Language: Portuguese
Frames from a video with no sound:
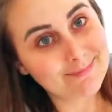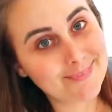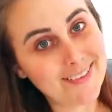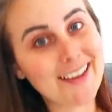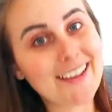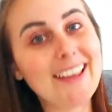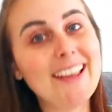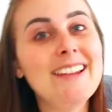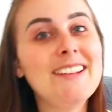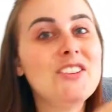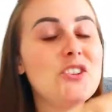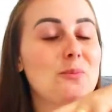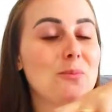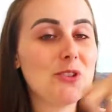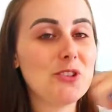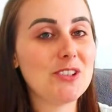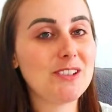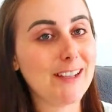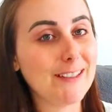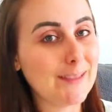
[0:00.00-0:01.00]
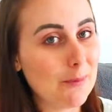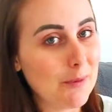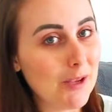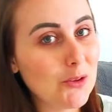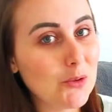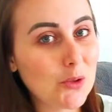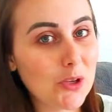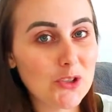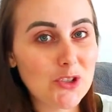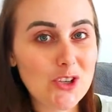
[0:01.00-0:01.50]
aquele tipo de
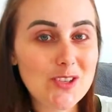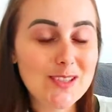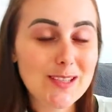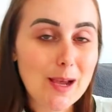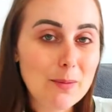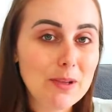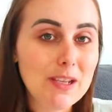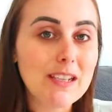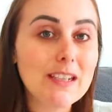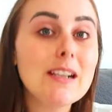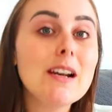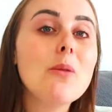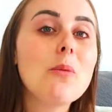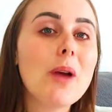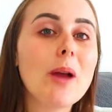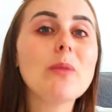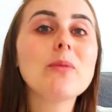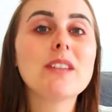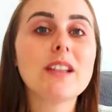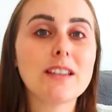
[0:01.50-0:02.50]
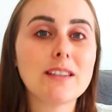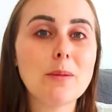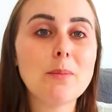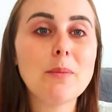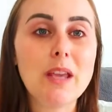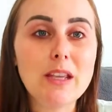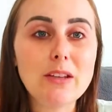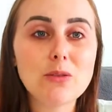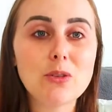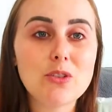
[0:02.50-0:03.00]
tratamento que a gente sabe que não é um
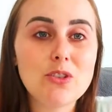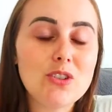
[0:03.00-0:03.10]
tratamento,